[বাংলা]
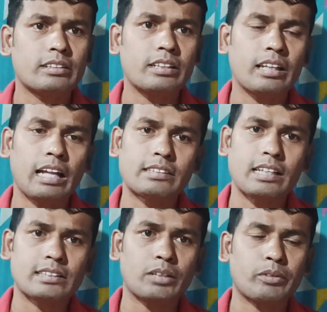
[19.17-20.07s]
যে লাল
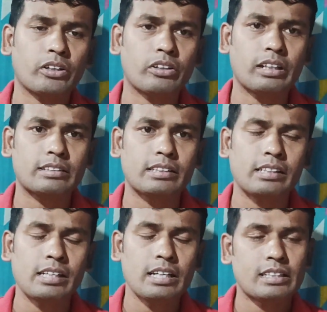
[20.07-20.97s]
সাবস্ক্রাইব বাটনটি আছে
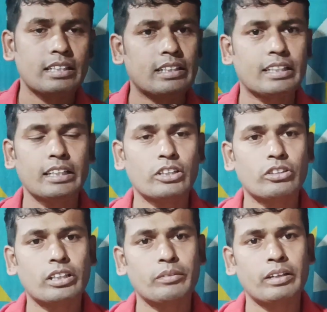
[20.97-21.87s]
সেটি ক্লিক
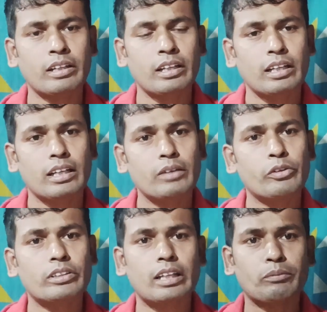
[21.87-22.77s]
করে নেবেন
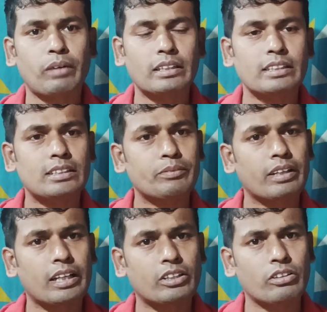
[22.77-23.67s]
এবং তার পাশে যে
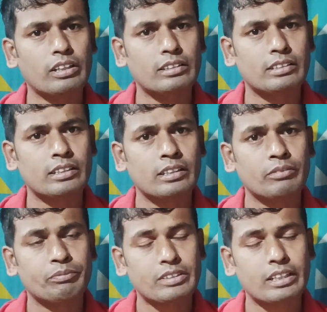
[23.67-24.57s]
বেল আইকনটি আছে
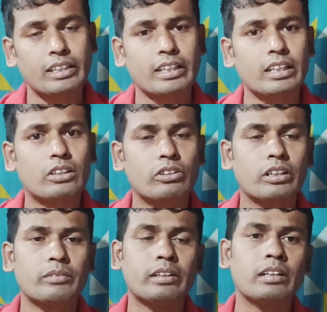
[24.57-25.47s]
সেটি ক্লিক করে
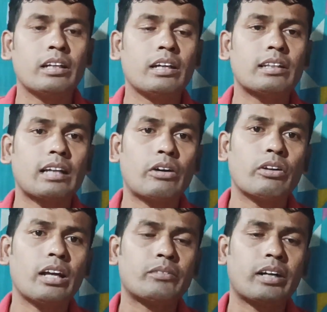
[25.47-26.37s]
নেবেন
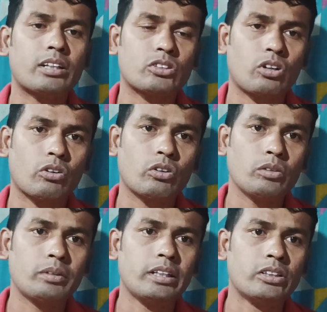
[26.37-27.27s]
তাহলে আমার সকল
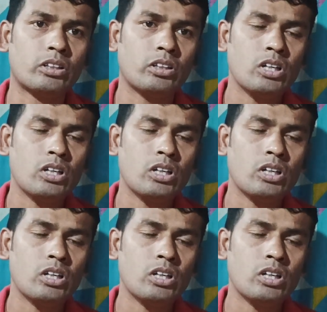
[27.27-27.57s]
ভিডিও